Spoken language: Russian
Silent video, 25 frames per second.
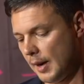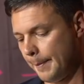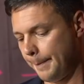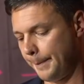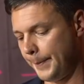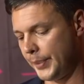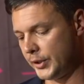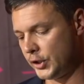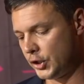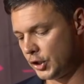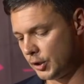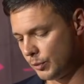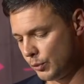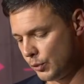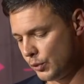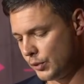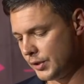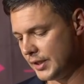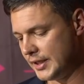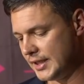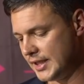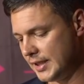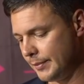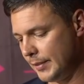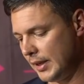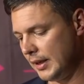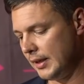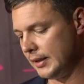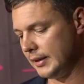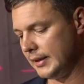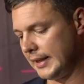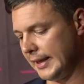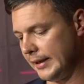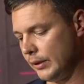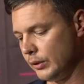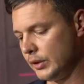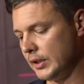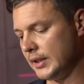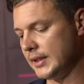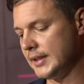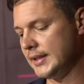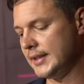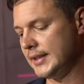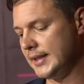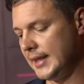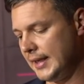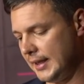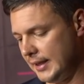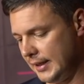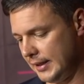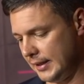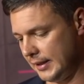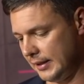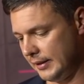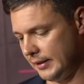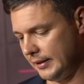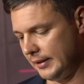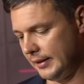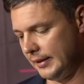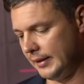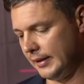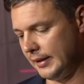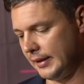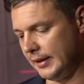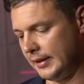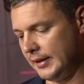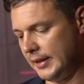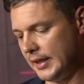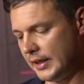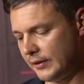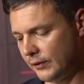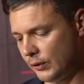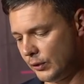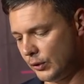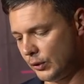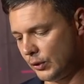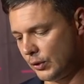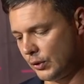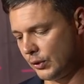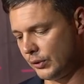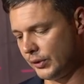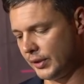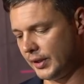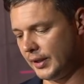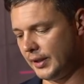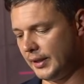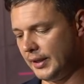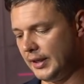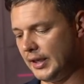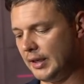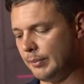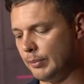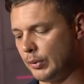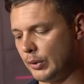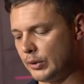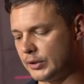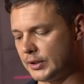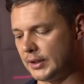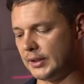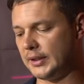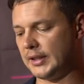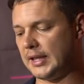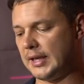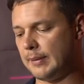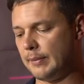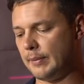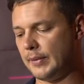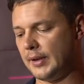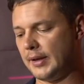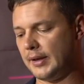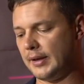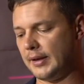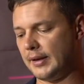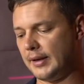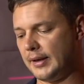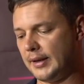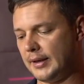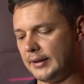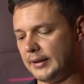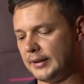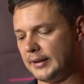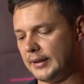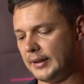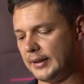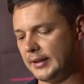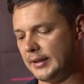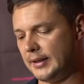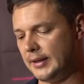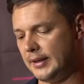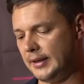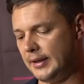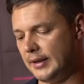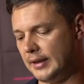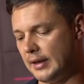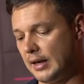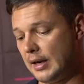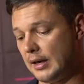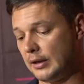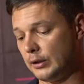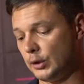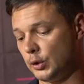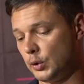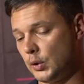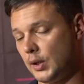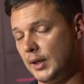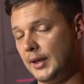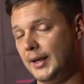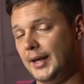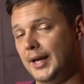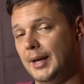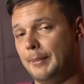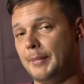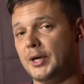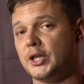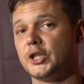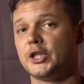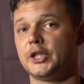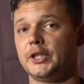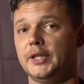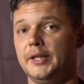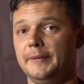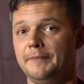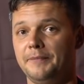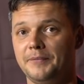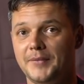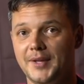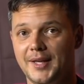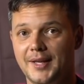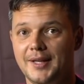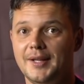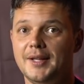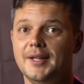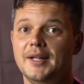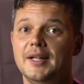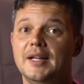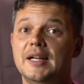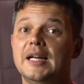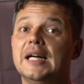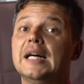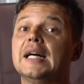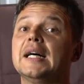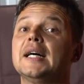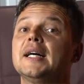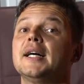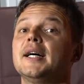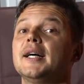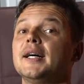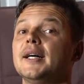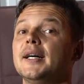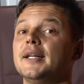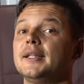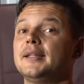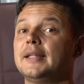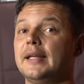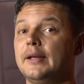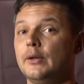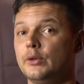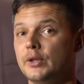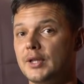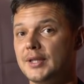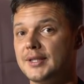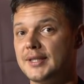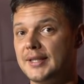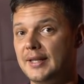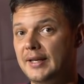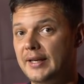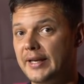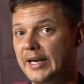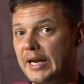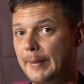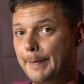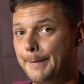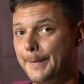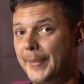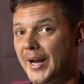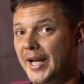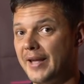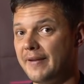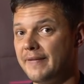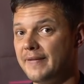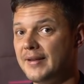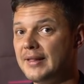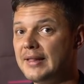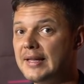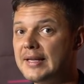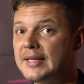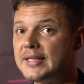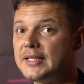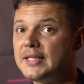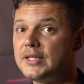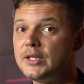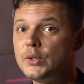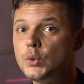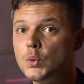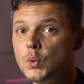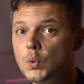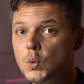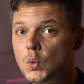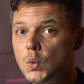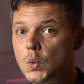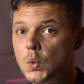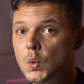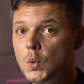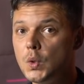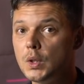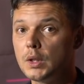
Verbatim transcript: Почему не снимали Toyota Celica? Их нет в Гонконге или просто там это не актуальная машина? Toyota Celica появилась у